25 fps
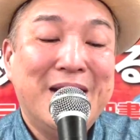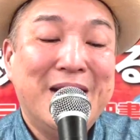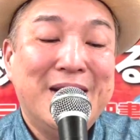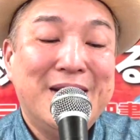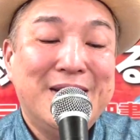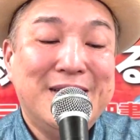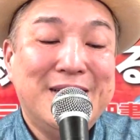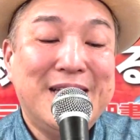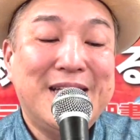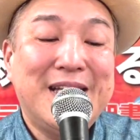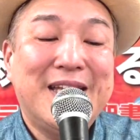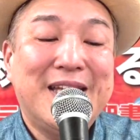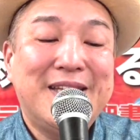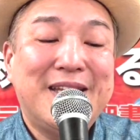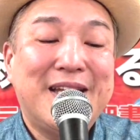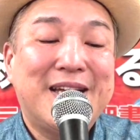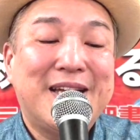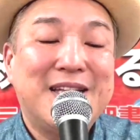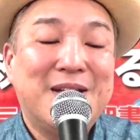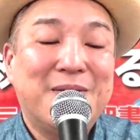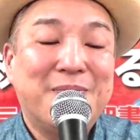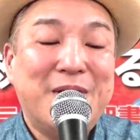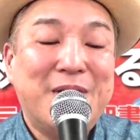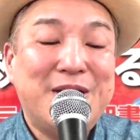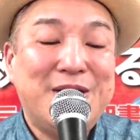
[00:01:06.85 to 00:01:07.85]
人間的
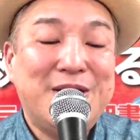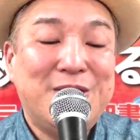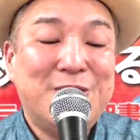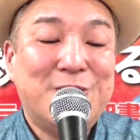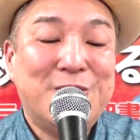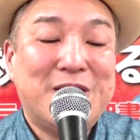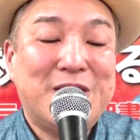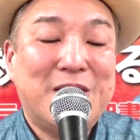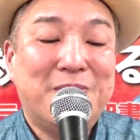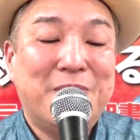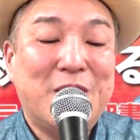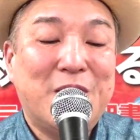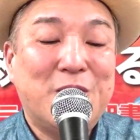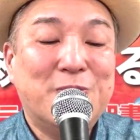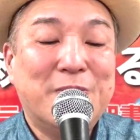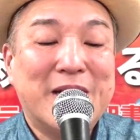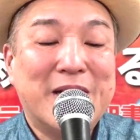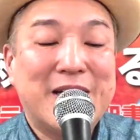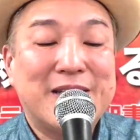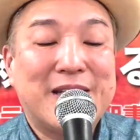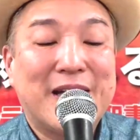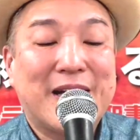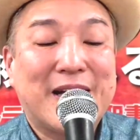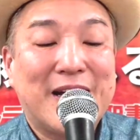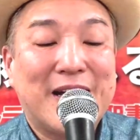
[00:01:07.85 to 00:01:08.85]
な面において恵ま
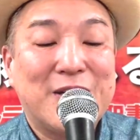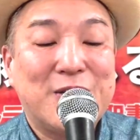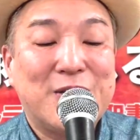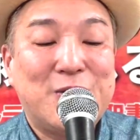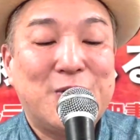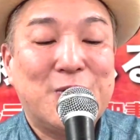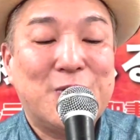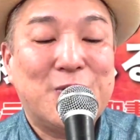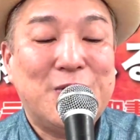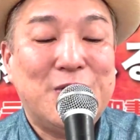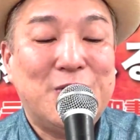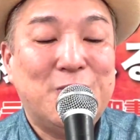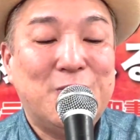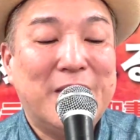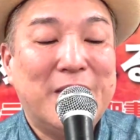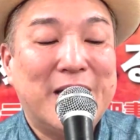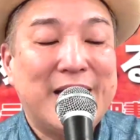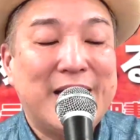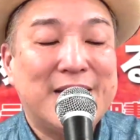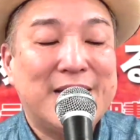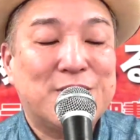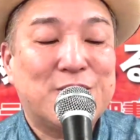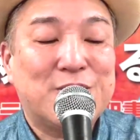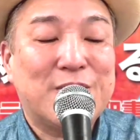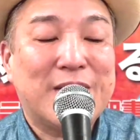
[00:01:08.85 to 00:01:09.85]
れた環境に生ま
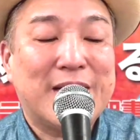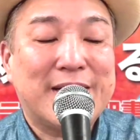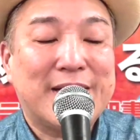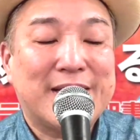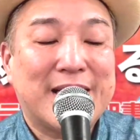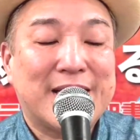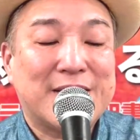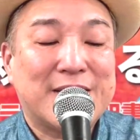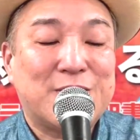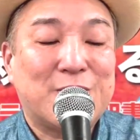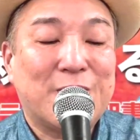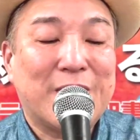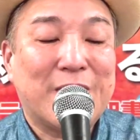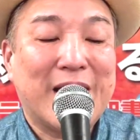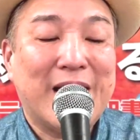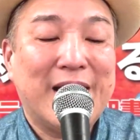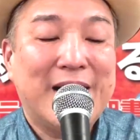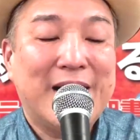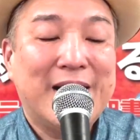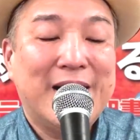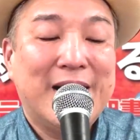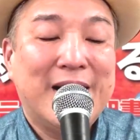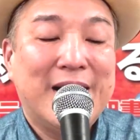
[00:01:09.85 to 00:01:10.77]
れ育った人が